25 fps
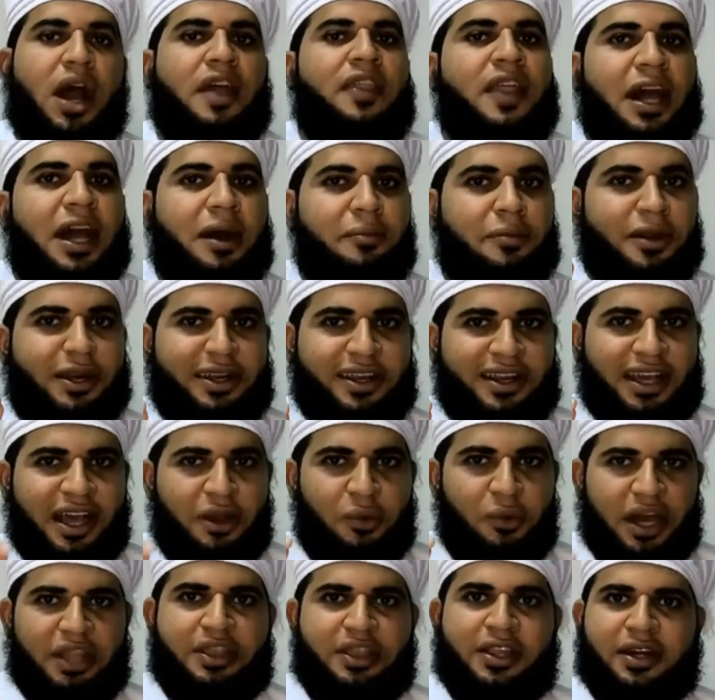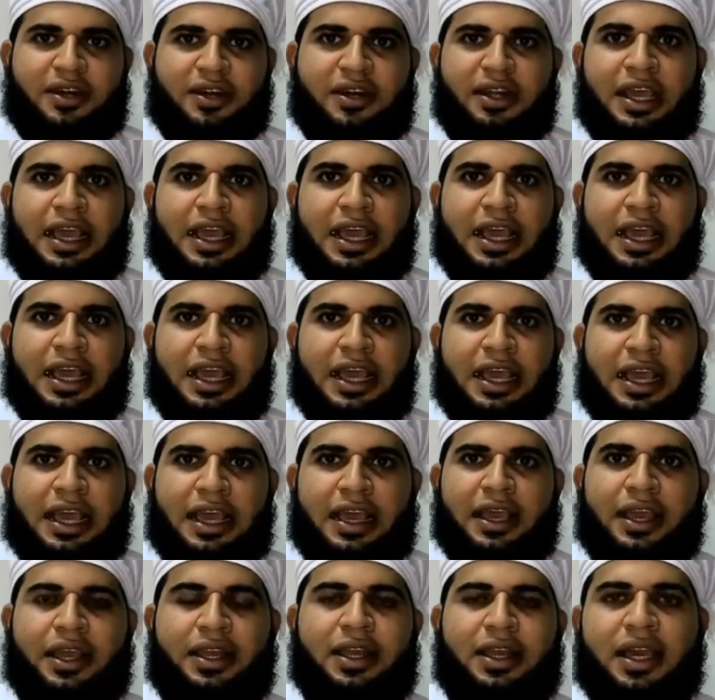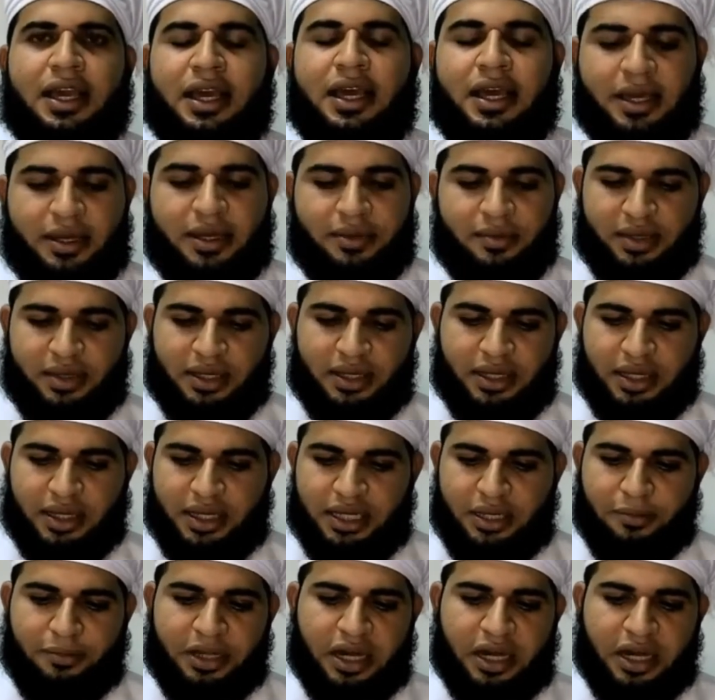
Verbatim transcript: وهذا الامر له اثر يعني آه،